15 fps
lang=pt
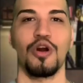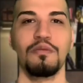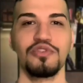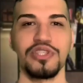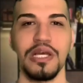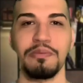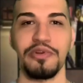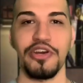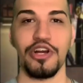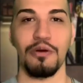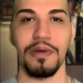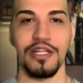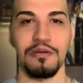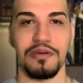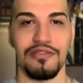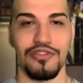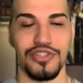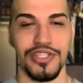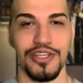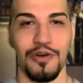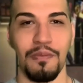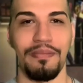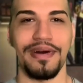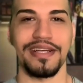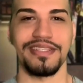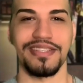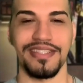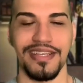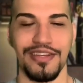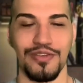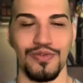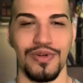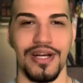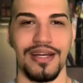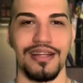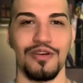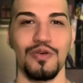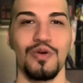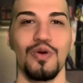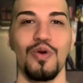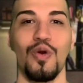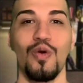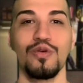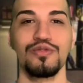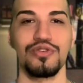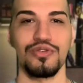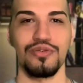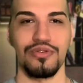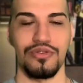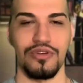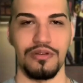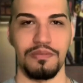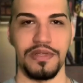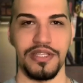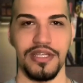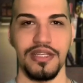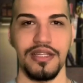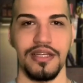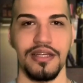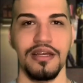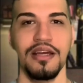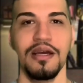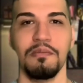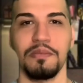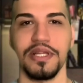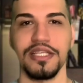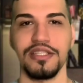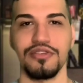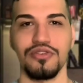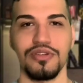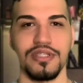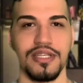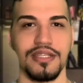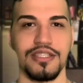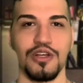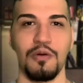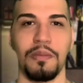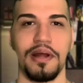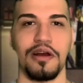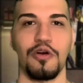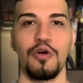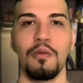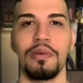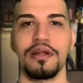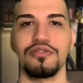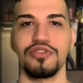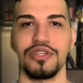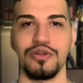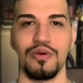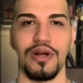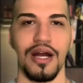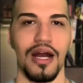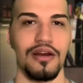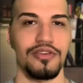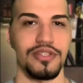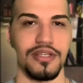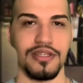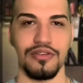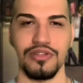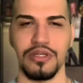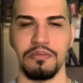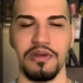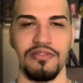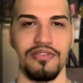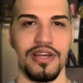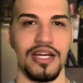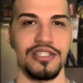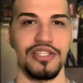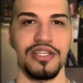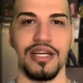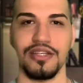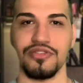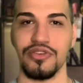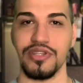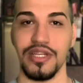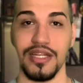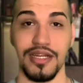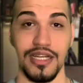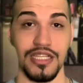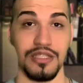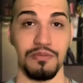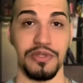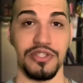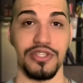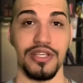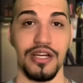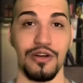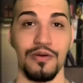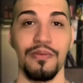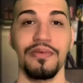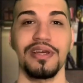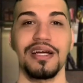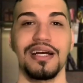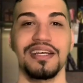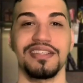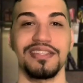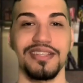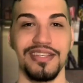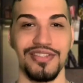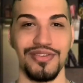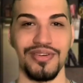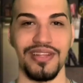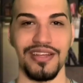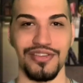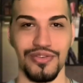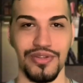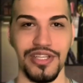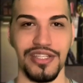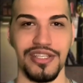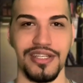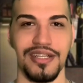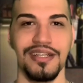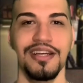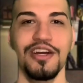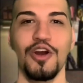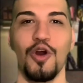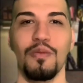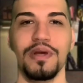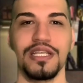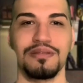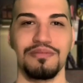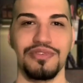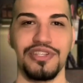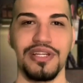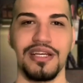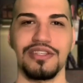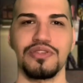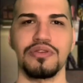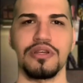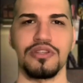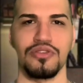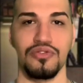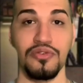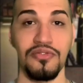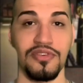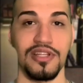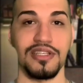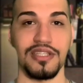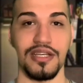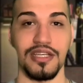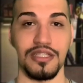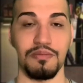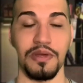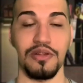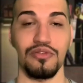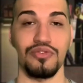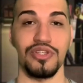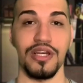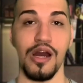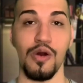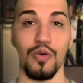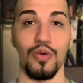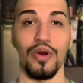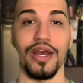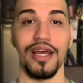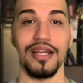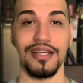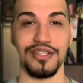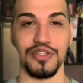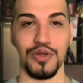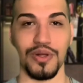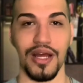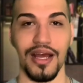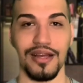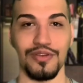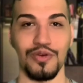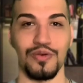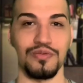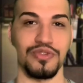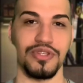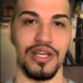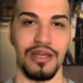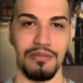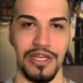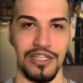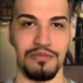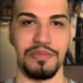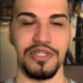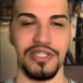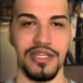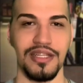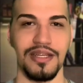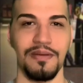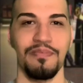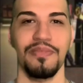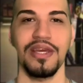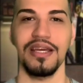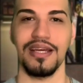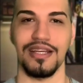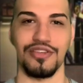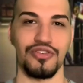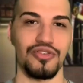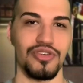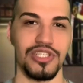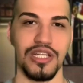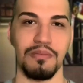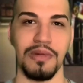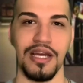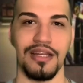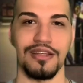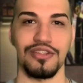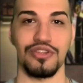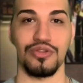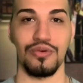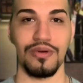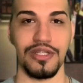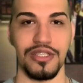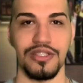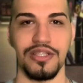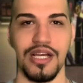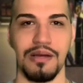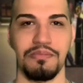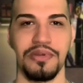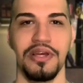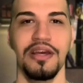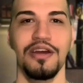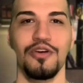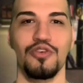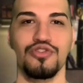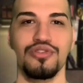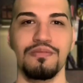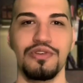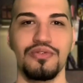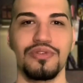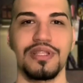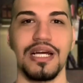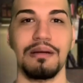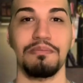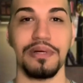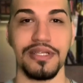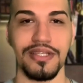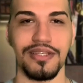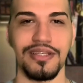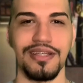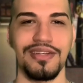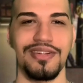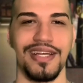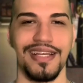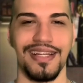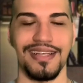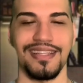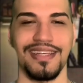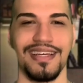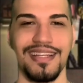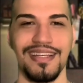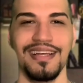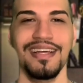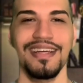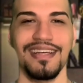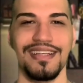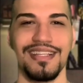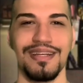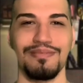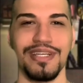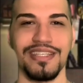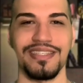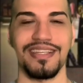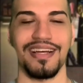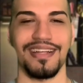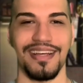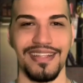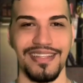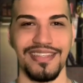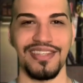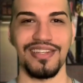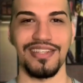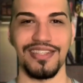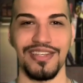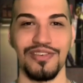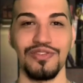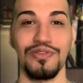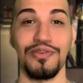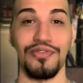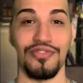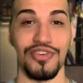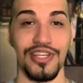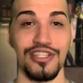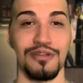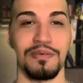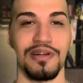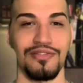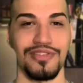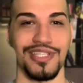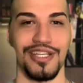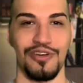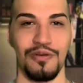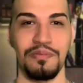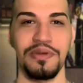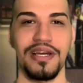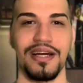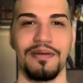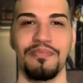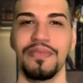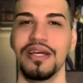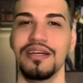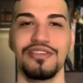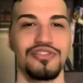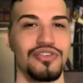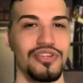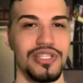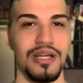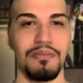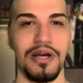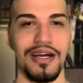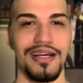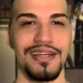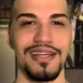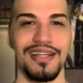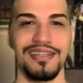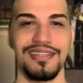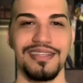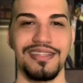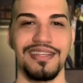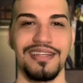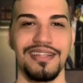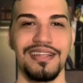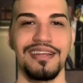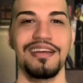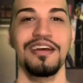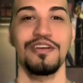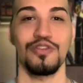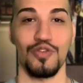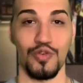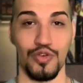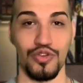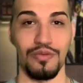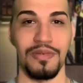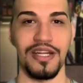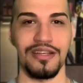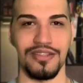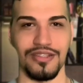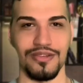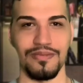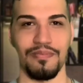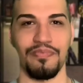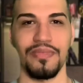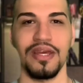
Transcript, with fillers: Como sempre, eu recomendo para você o parceiro do canal Consultor PCD. Precisou de isenção para compra do seu carro, isenção de PVA, tirar sua CNH especial, assessoria jurídica ou mesmo tirar suas dúvidas a respeito de algo relacionado com o segmento PCD? É só chamar eles no WhatsApp. O número tá passando aí na tela e também está na descrição do vídeo para você copiar. Só chamar que eles atendem todo o Brasil.